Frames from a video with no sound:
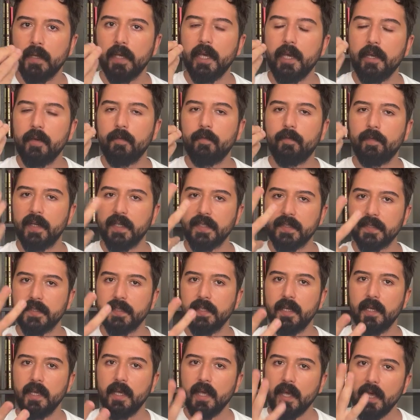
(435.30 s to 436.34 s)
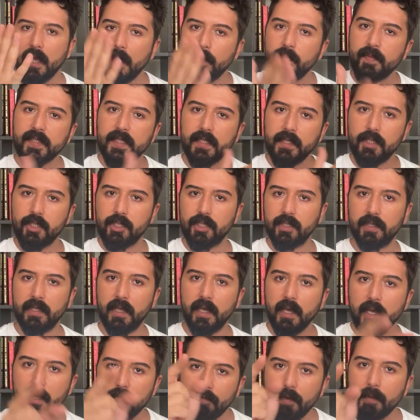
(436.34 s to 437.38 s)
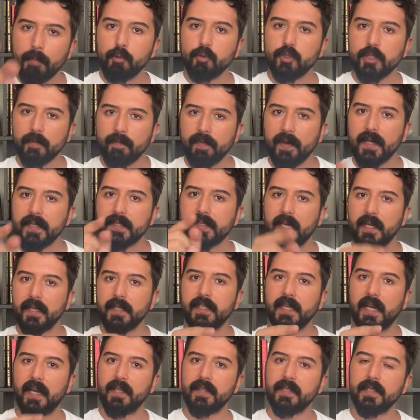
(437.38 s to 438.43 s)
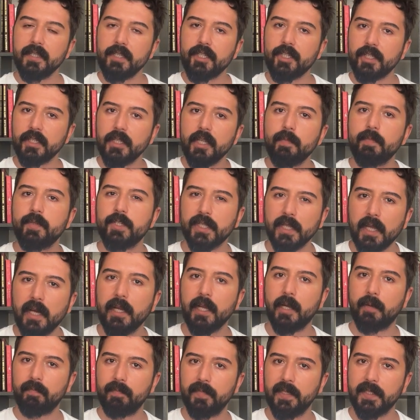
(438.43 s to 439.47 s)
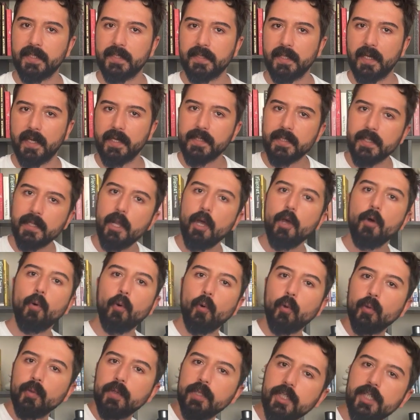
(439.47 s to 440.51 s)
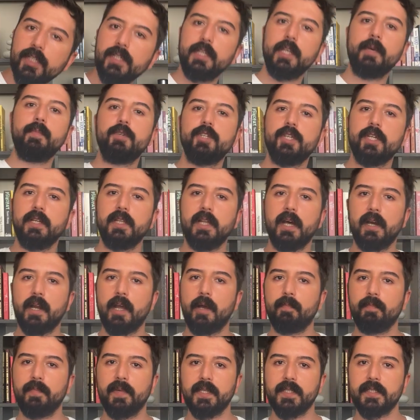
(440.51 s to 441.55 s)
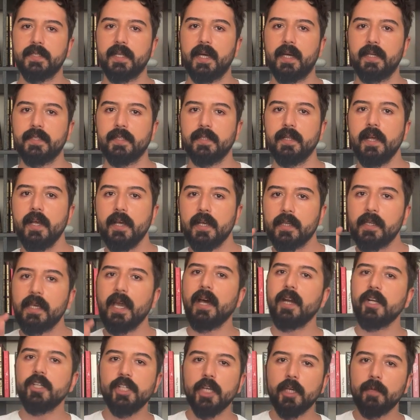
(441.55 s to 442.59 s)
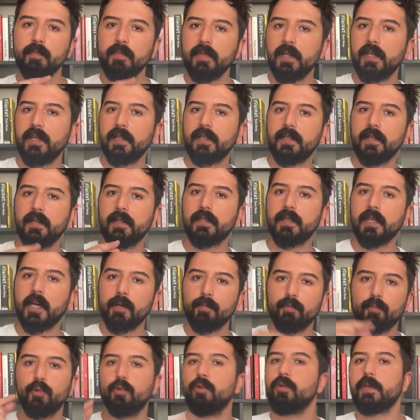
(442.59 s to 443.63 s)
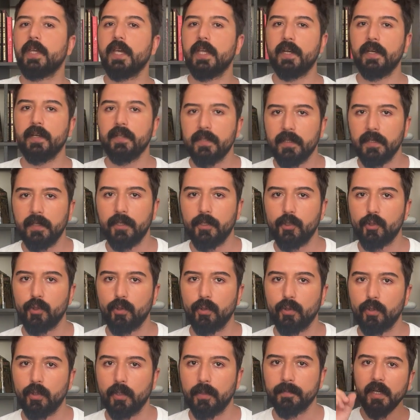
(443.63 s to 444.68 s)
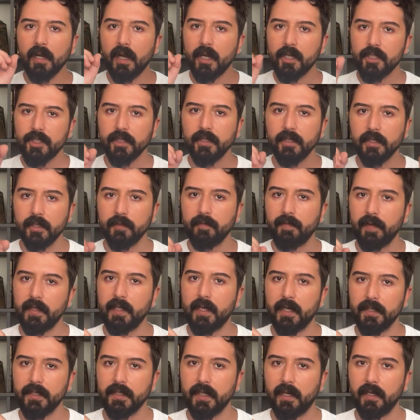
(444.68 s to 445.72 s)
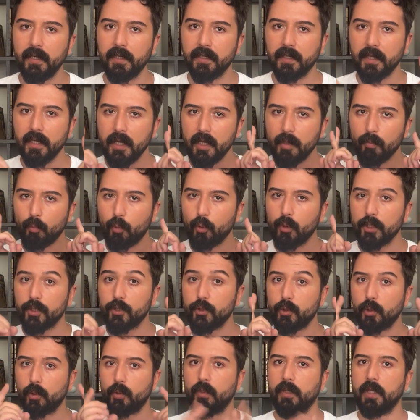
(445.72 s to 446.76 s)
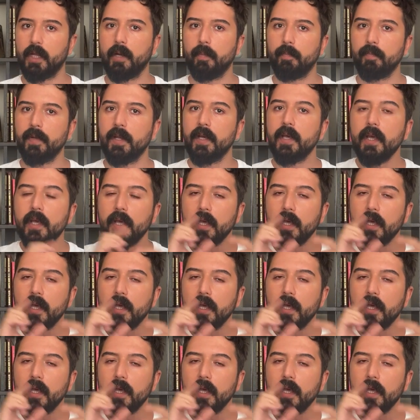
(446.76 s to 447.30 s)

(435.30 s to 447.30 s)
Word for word: enfes. Hepsinin içinde. Ve bu sefer sen kendin içinde bir şeyler yapmak istersin. Onun içinde bir şeyler yapmak istersin. Gerçek birliktelikler bunu gerektirir çünkü. Karşılıklı fedakarlık. Burası çok önemli.